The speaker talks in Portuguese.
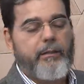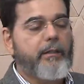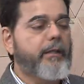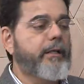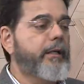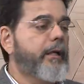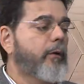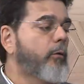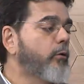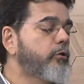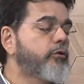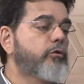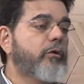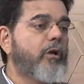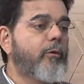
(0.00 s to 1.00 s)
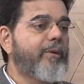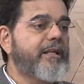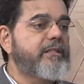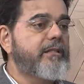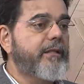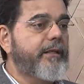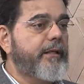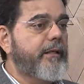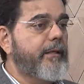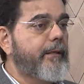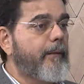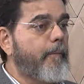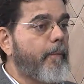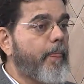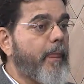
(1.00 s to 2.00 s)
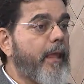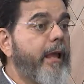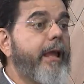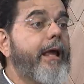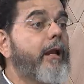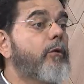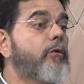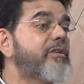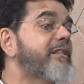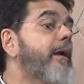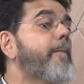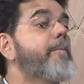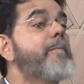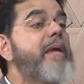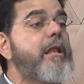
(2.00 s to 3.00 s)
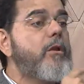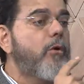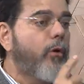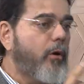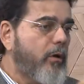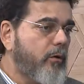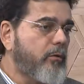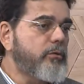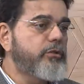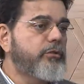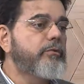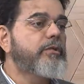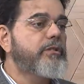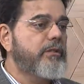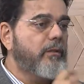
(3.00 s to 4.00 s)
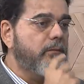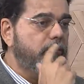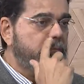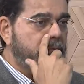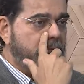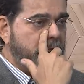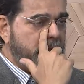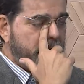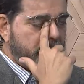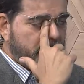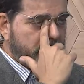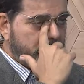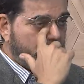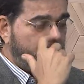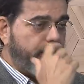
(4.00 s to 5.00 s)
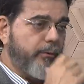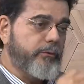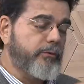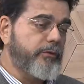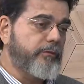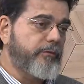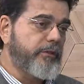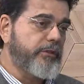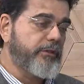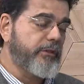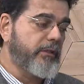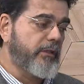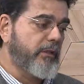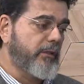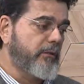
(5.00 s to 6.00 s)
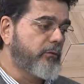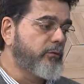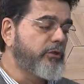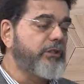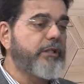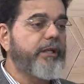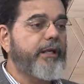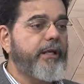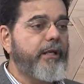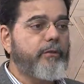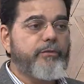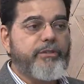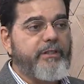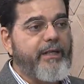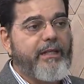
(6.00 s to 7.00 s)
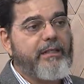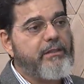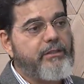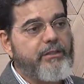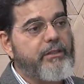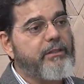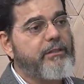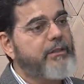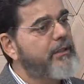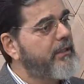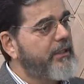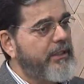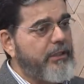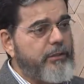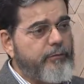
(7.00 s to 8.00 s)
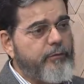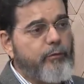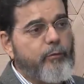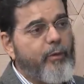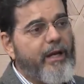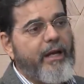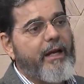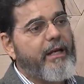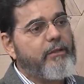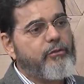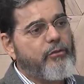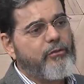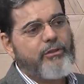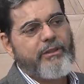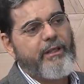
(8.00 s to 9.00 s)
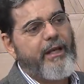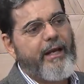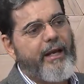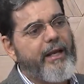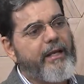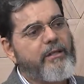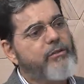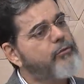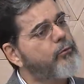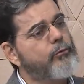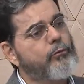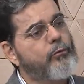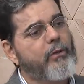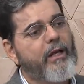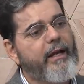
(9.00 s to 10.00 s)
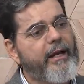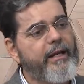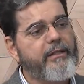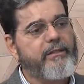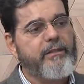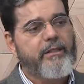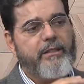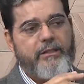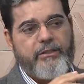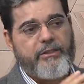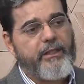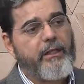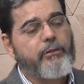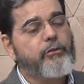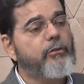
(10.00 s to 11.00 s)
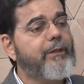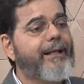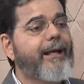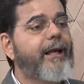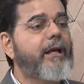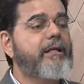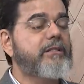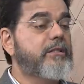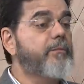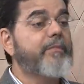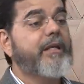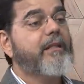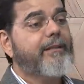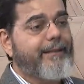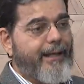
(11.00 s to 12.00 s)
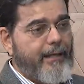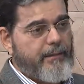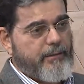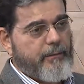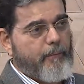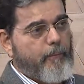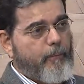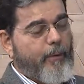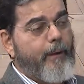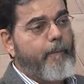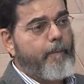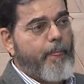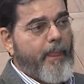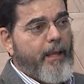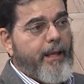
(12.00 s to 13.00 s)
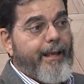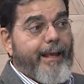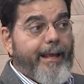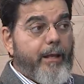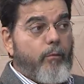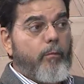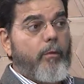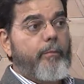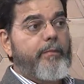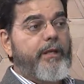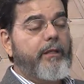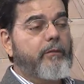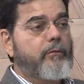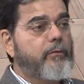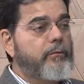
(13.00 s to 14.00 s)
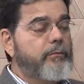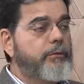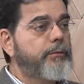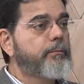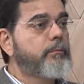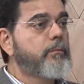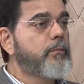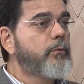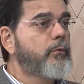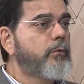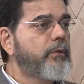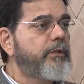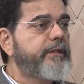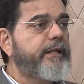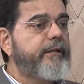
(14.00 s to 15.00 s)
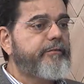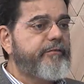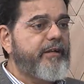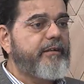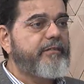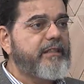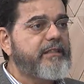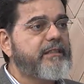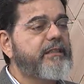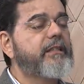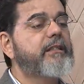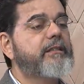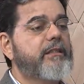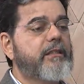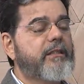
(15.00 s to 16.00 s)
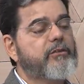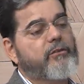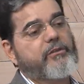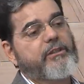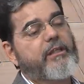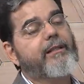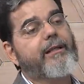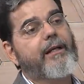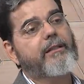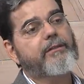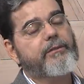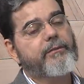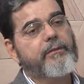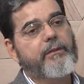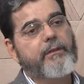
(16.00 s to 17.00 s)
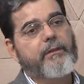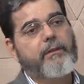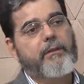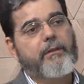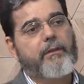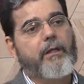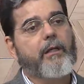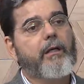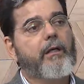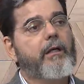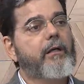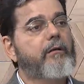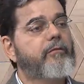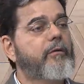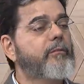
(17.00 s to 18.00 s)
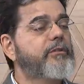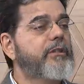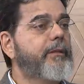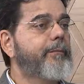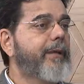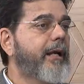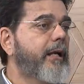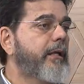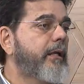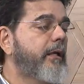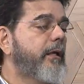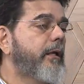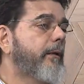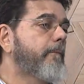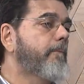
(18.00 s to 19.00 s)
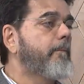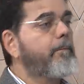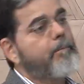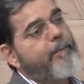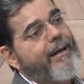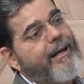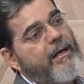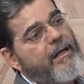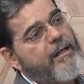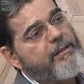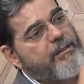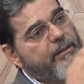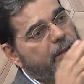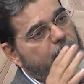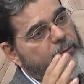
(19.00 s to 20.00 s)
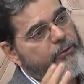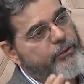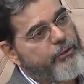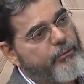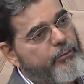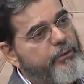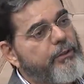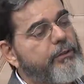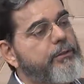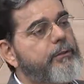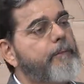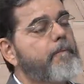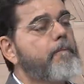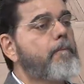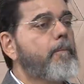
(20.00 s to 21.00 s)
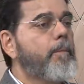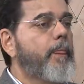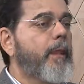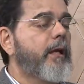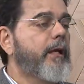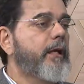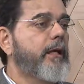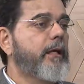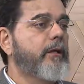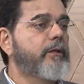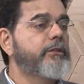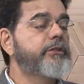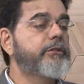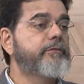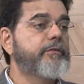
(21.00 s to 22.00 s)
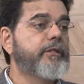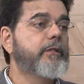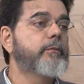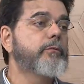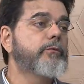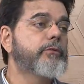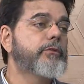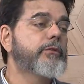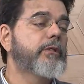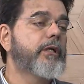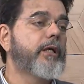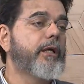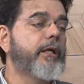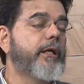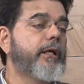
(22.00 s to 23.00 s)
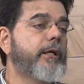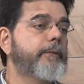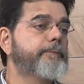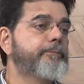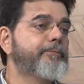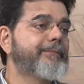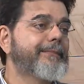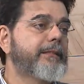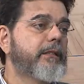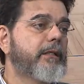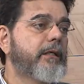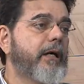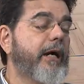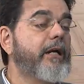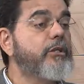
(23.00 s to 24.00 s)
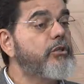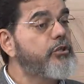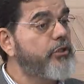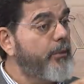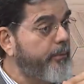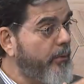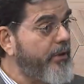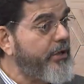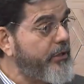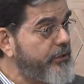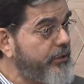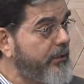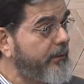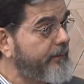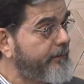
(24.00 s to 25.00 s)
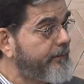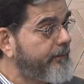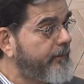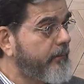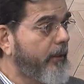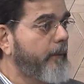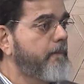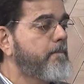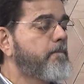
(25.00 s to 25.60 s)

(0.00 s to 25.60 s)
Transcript: é, constitucional brasileira, é a nossa melhor Constituição, do ponto de vista dos direitos e garantias individuais, sociais, culturais, geracionais, ambientais. Tá? Era um momento de muita efervescência na sociedade. Ah, vamos lembrar que antes da Constituinte, eh, nós tivemos eh, a anistia política. Sim. Tá?